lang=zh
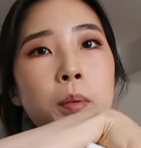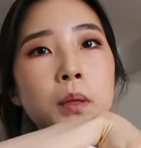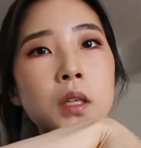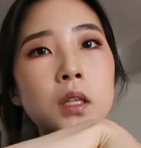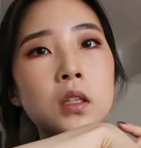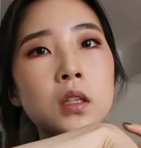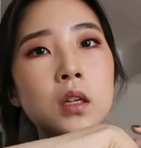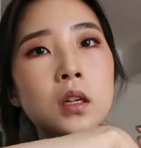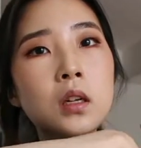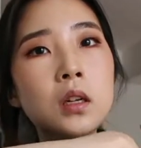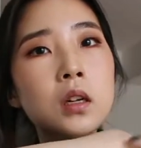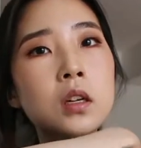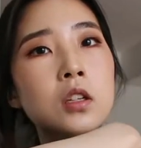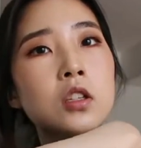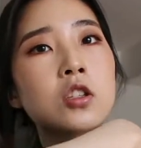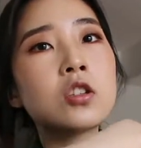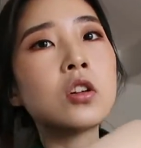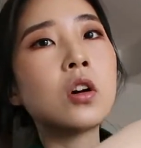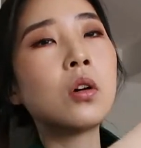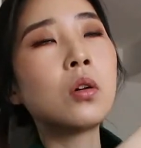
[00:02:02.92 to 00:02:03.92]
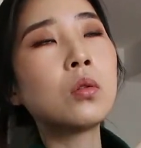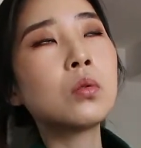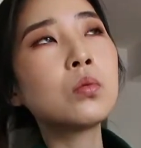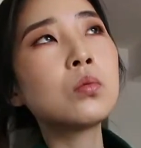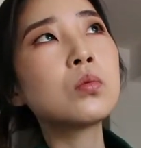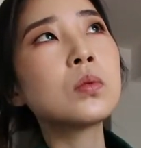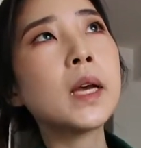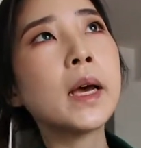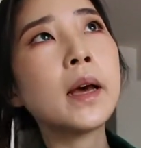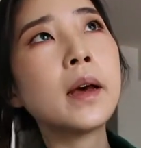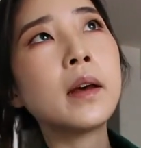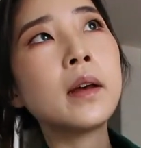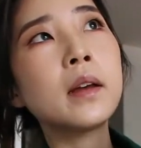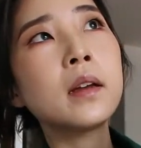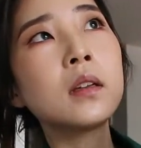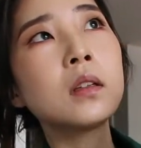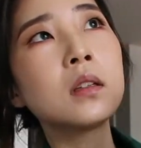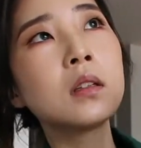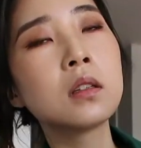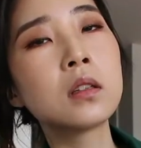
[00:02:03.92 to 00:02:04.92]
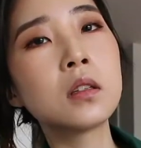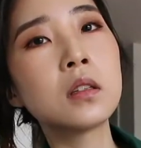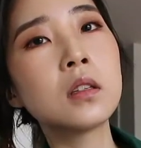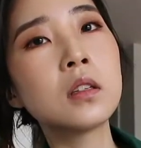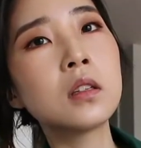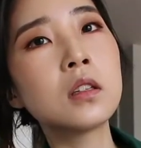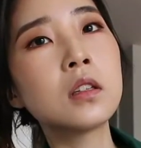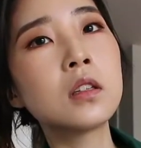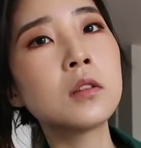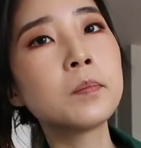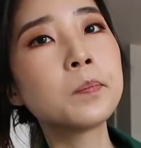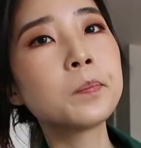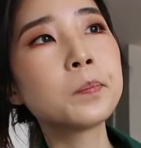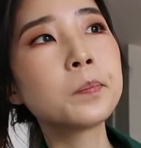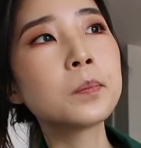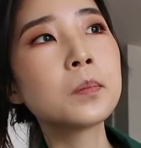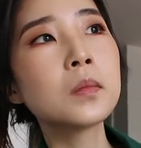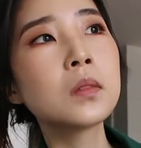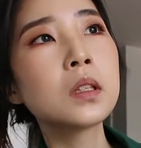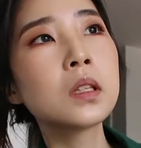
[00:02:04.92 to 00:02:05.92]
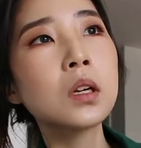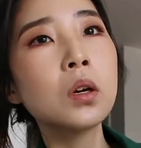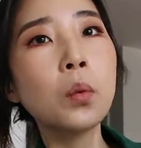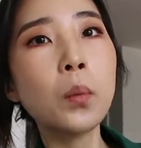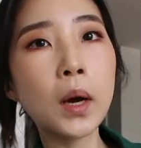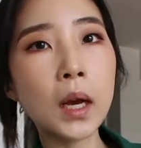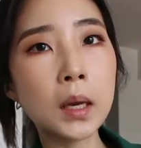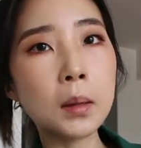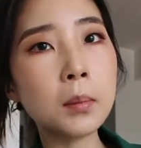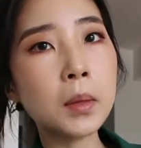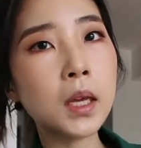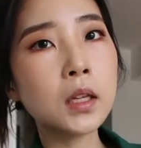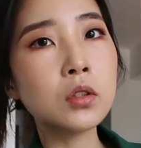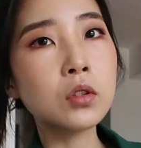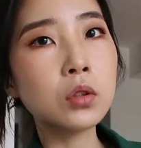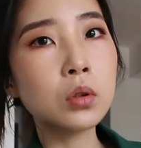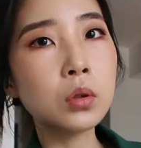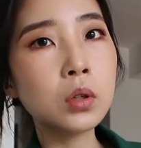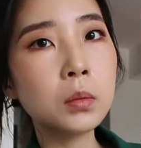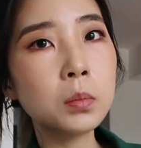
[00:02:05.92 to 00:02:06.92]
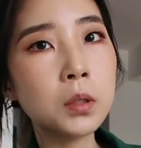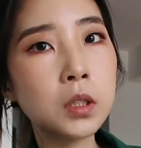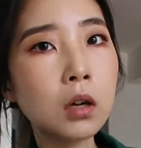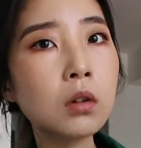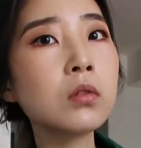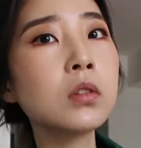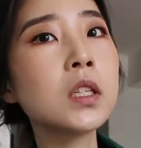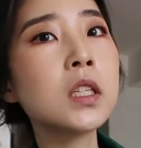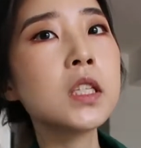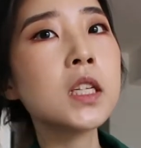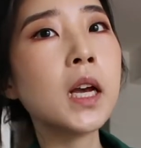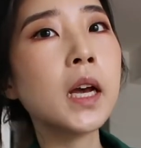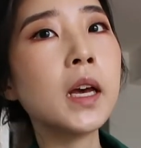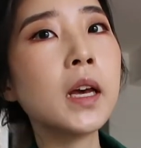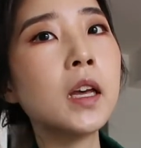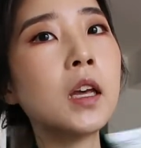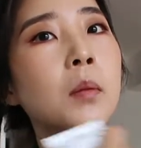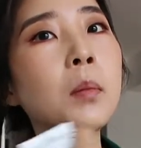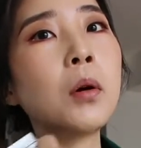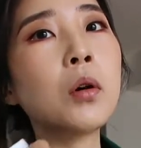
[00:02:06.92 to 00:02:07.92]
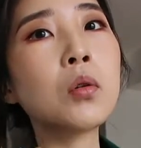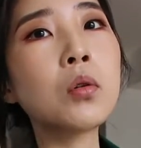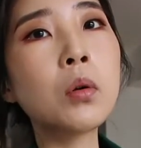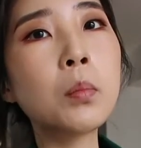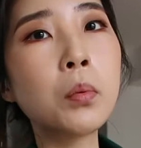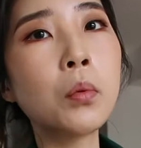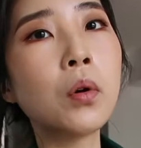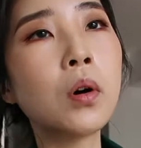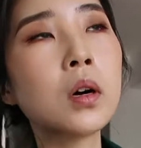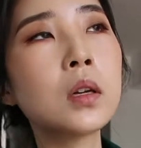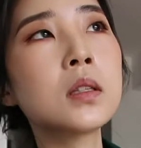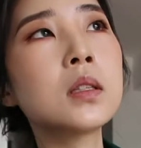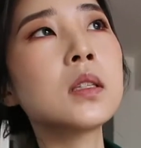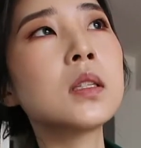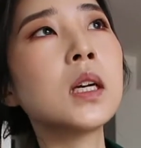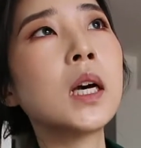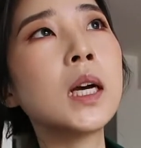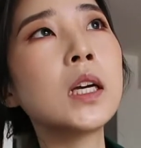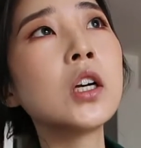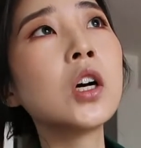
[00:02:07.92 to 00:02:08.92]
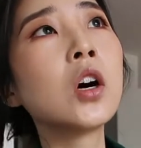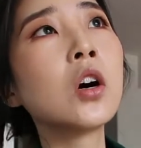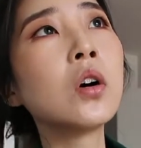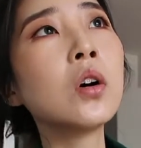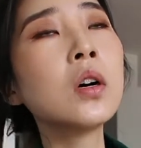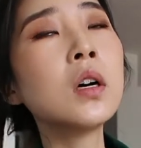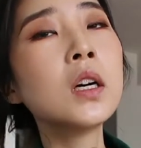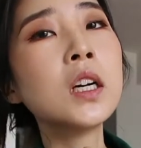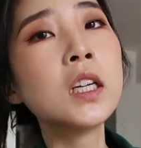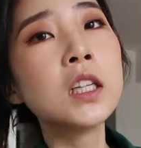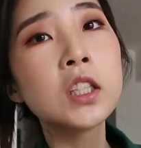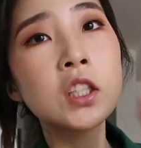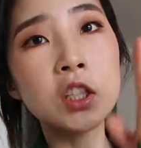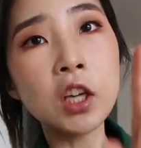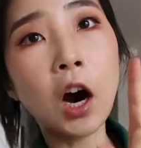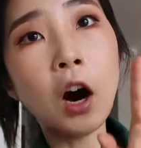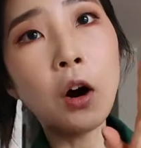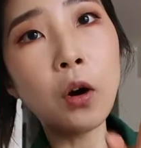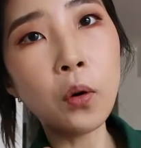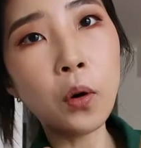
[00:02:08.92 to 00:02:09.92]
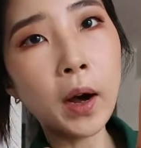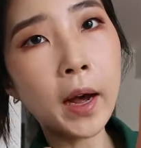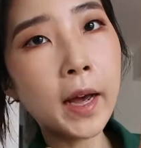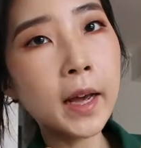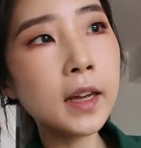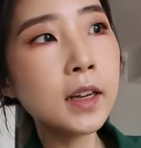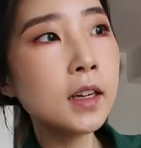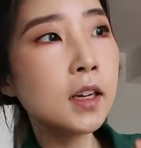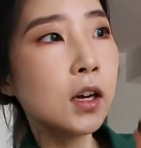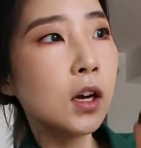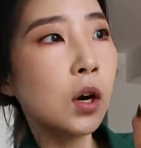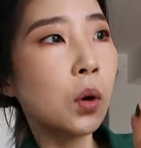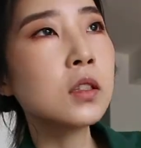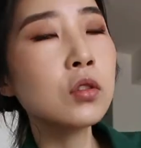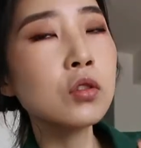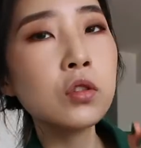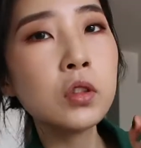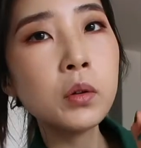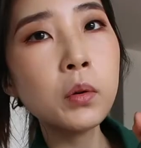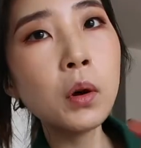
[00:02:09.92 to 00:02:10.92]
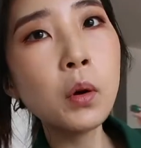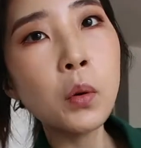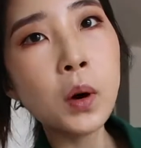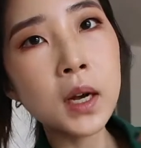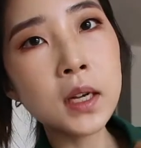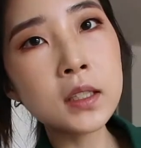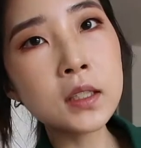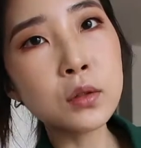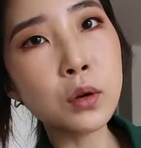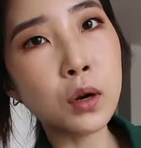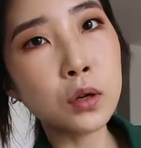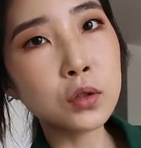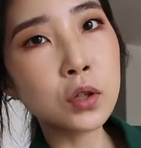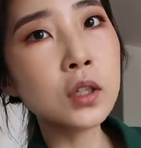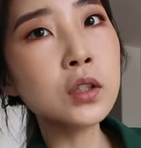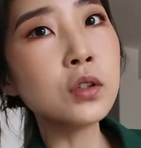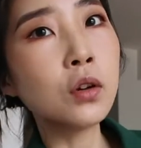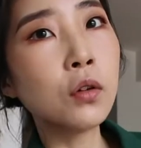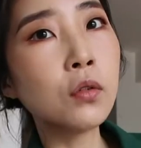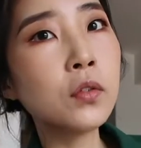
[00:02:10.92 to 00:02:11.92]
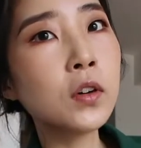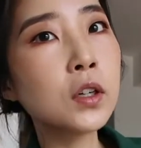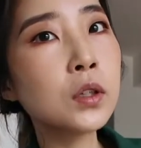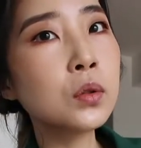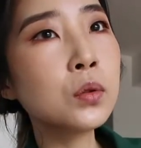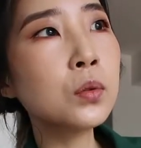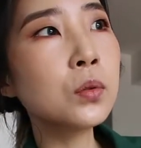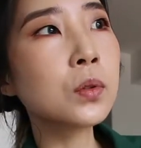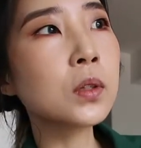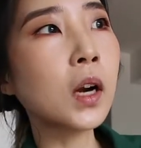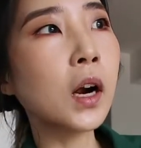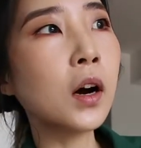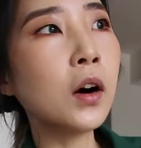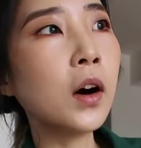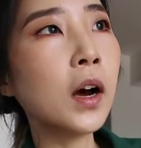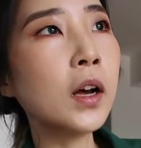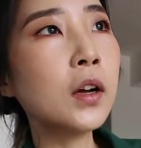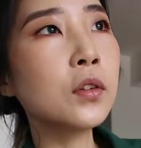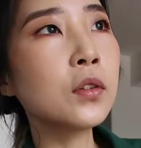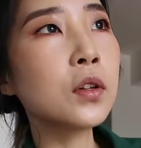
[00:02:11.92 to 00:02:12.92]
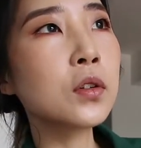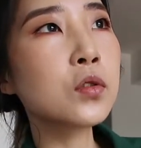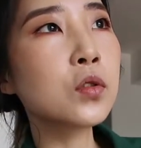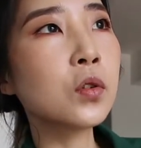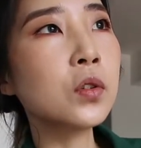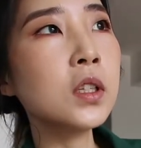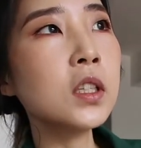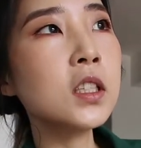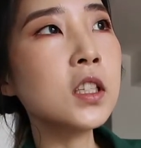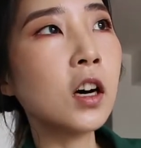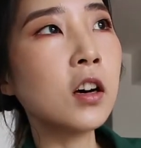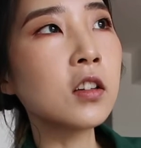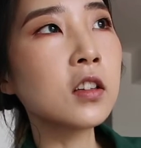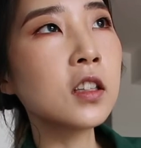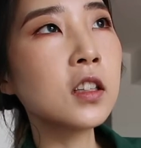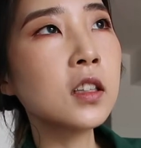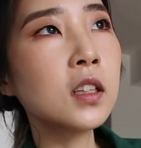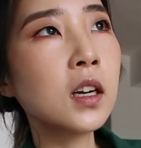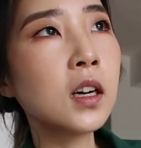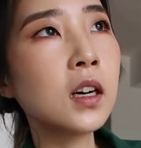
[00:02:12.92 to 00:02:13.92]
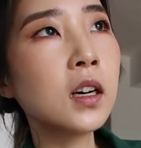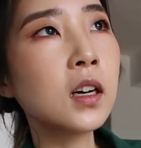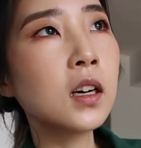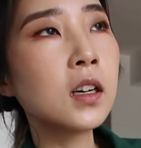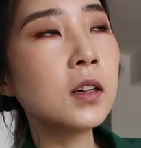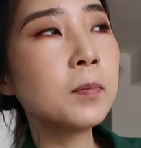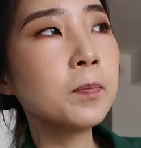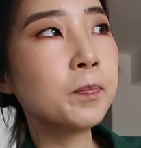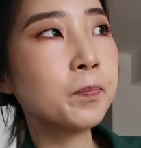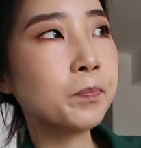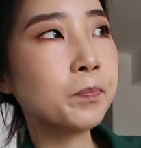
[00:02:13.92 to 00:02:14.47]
臂和手露在那个外面就会比较容易晒黑，包括脖子还有脚踝。就因为我很喜欢穿九分裤，然后还有那种一脚蹬的